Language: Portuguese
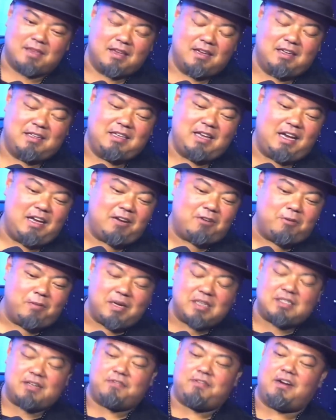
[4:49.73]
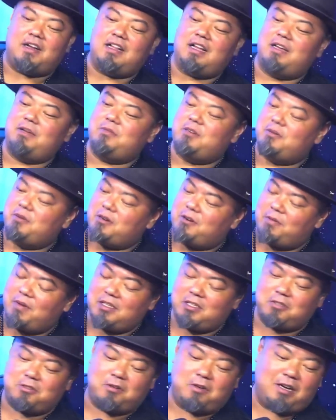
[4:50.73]
E aí começa a falar e minha irmã começa a
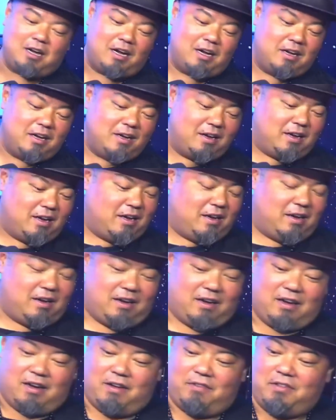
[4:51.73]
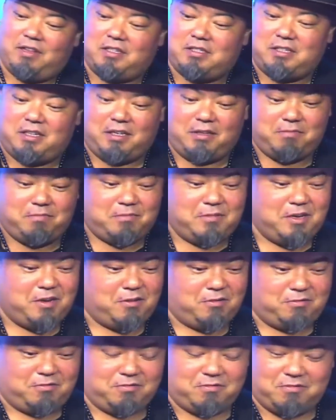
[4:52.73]
chorar. Falei assim, meu,
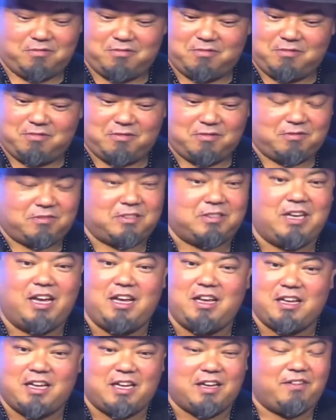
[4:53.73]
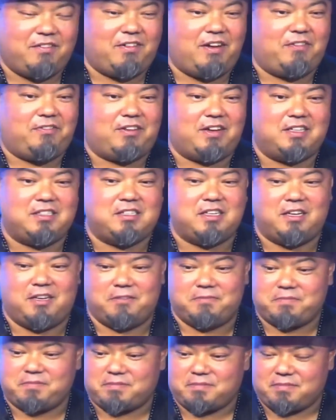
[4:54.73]
não... e aí, o que, que vai fazer?
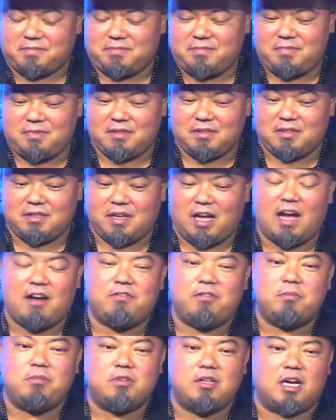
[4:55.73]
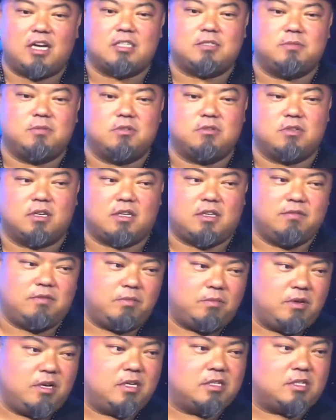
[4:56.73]
Ah, vamos dar as mãos aqui,
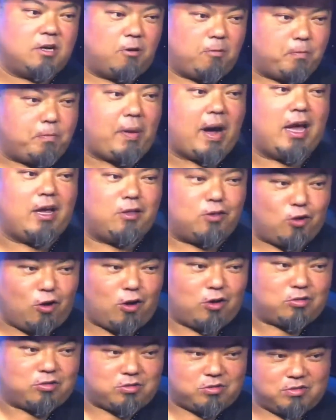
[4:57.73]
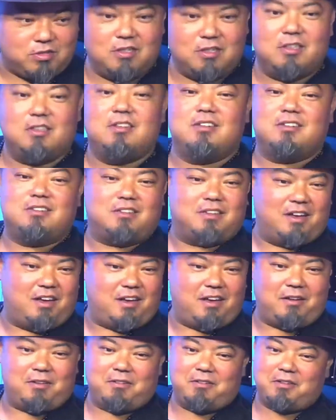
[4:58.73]
vamos rezar um Pai Nosso,
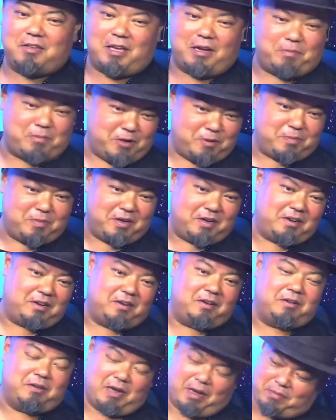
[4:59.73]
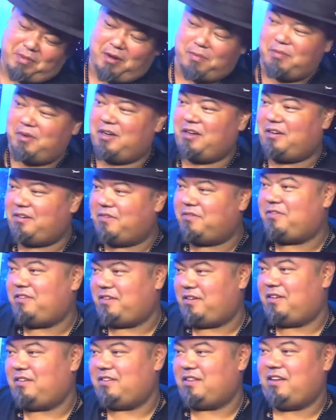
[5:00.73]
né? Que a minha é. irmã, a minha mãe vem,
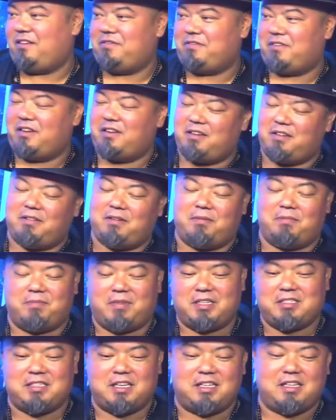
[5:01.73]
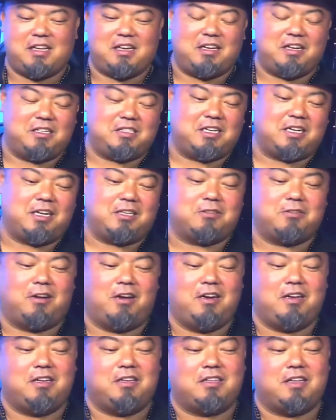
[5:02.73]
né, vem batizada na igreja
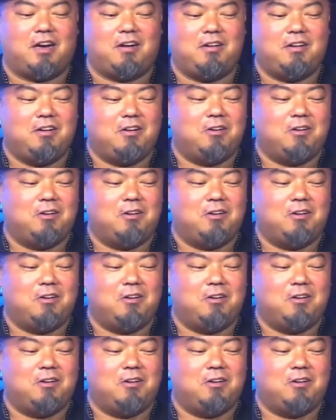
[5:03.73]
católica Sim. e tal.